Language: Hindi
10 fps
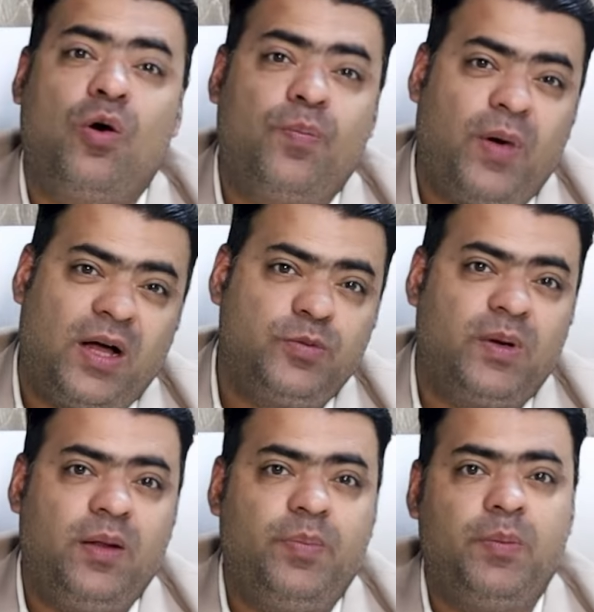और पांच
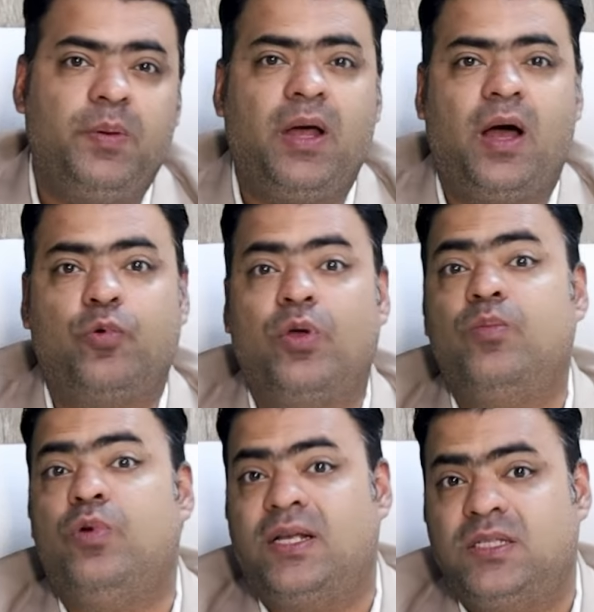मल्ले पे भी आपको एक
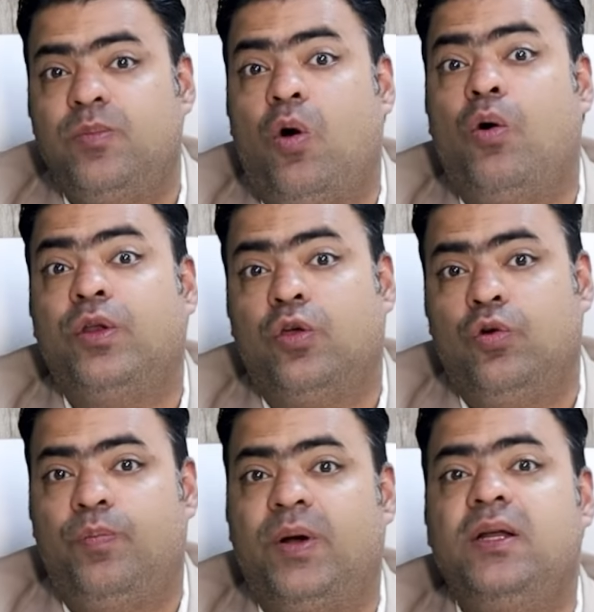मुनासिब ऑन के
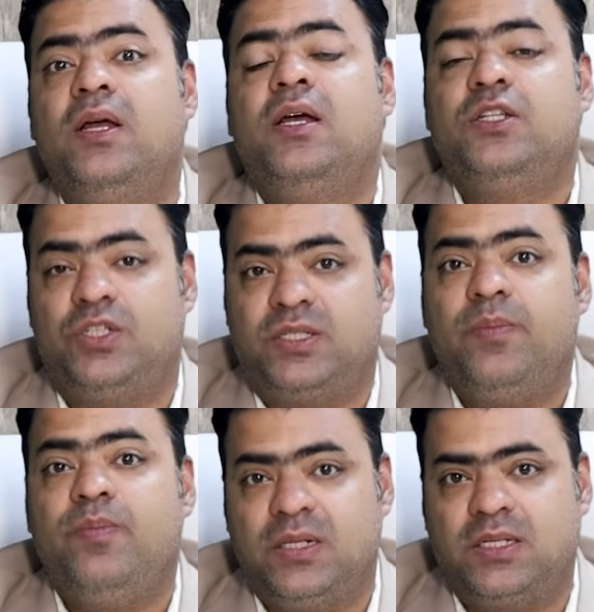ऊपर
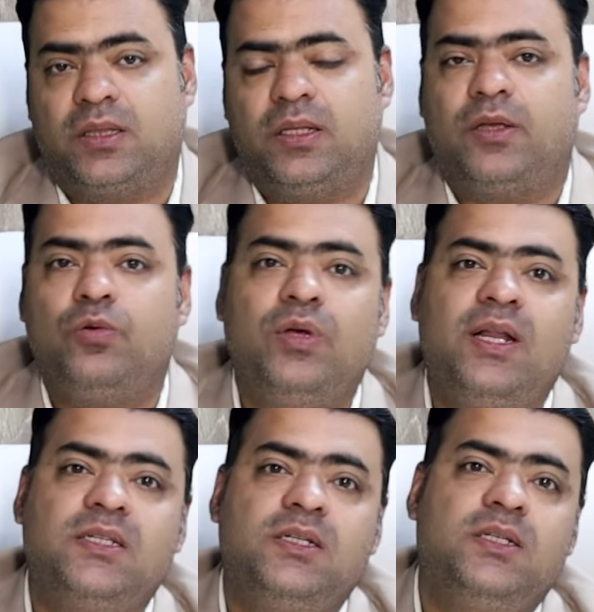चीजें मिल सकती है क्योंकि
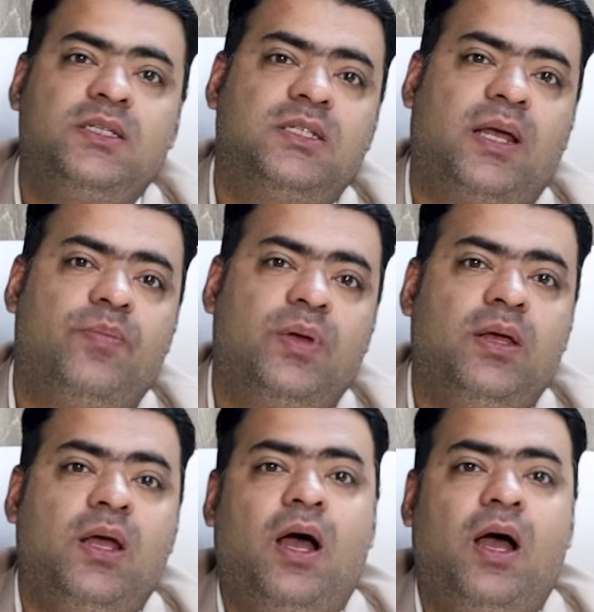नाजीन इस टाइम पे